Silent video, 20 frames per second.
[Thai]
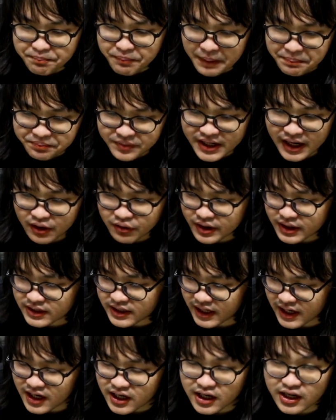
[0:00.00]
แป๊บเดียวเลย
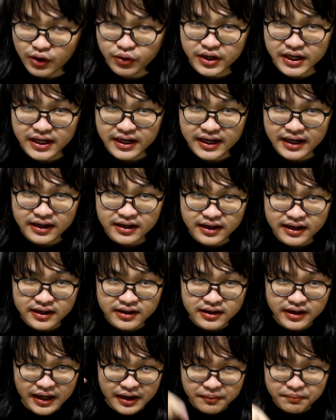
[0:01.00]
แต่ถ้าเกิดเรา
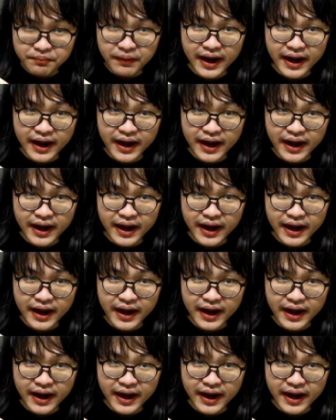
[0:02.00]
กิ